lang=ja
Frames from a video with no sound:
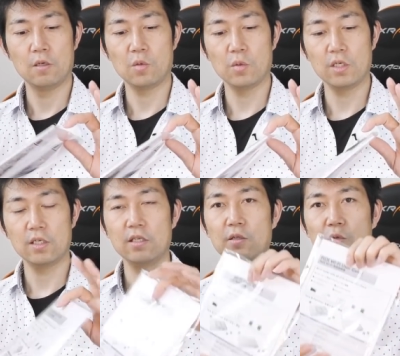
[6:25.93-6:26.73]
これ
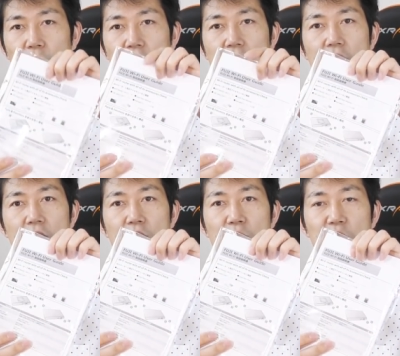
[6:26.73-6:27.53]
がね、取扱
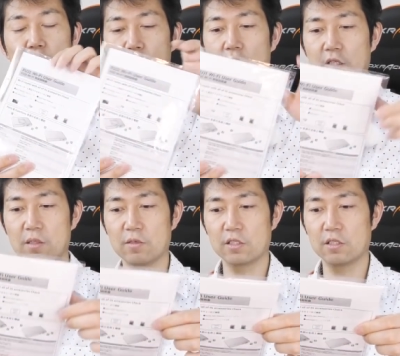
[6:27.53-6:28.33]
説明書とか入っ
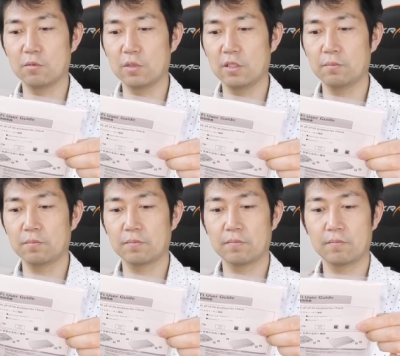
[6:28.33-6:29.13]
てますけどね。
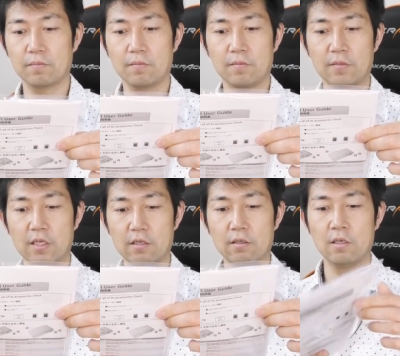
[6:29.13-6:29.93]

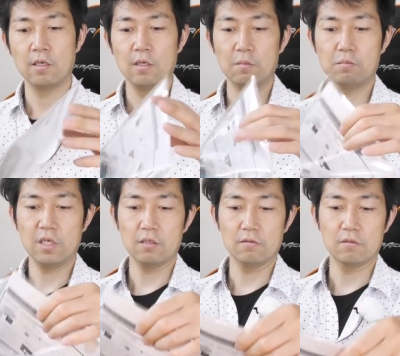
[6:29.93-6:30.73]
はい。
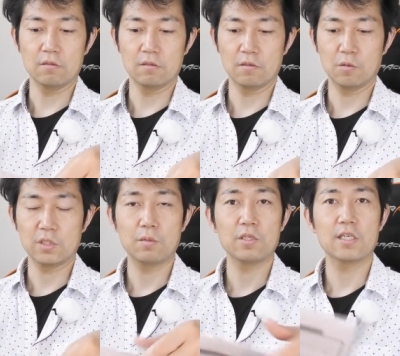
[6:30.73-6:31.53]
まあ、あのー、こ
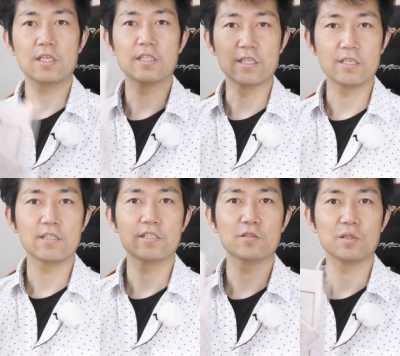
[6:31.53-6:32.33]
ちらもいらないんでね、
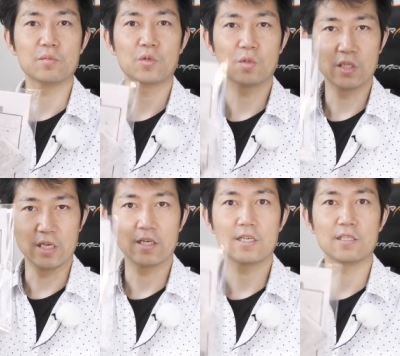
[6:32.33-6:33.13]
一緒にぶっ込ん
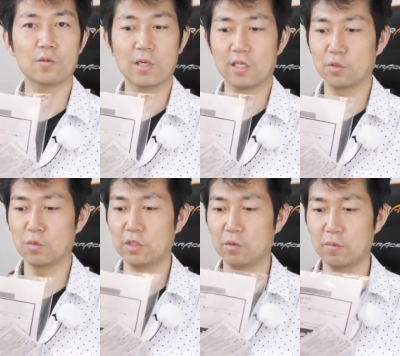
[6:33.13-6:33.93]
で返そうかなと
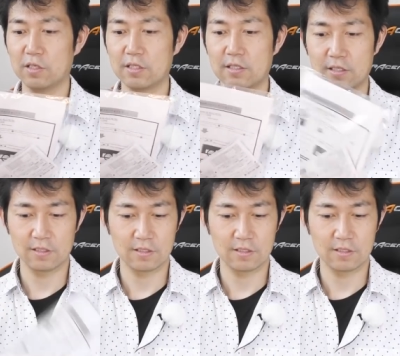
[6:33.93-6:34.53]
思っております。